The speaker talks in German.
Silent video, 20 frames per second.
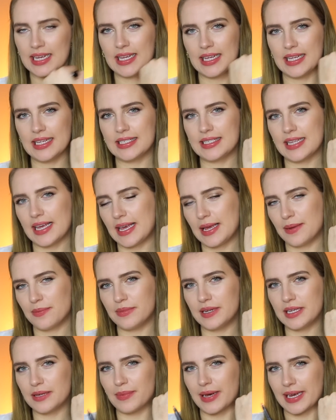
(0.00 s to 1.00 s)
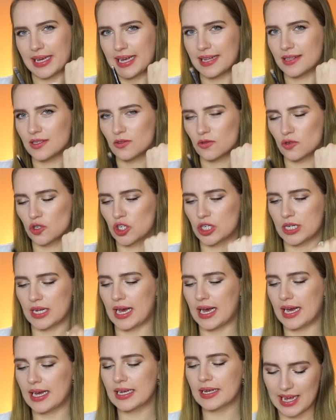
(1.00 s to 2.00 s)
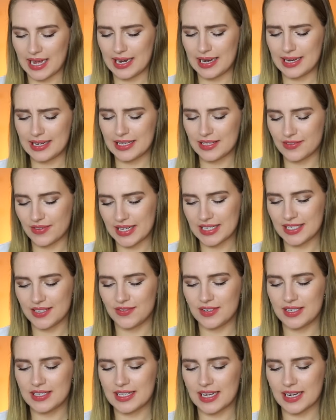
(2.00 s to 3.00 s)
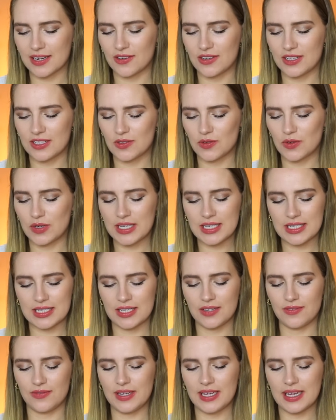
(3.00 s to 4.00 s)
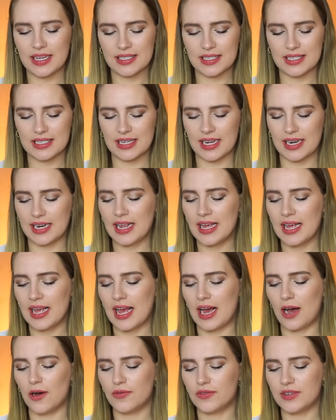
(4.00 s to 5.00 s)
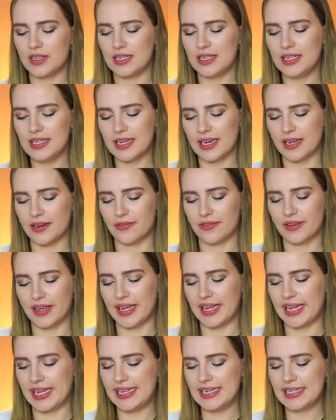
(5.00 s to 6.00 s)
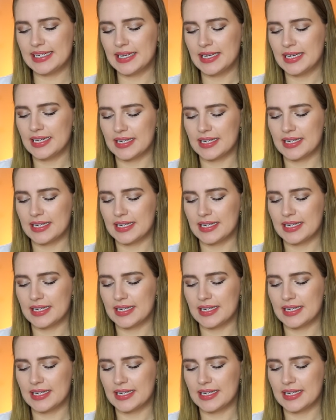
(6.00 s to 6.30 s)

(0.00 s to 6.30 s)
ist er eben nicht mehr ganz so stark. Allerdings weiß ich, wie gesagt, noch nicht so richtig, wie er sich dann auf den Lidern verhält.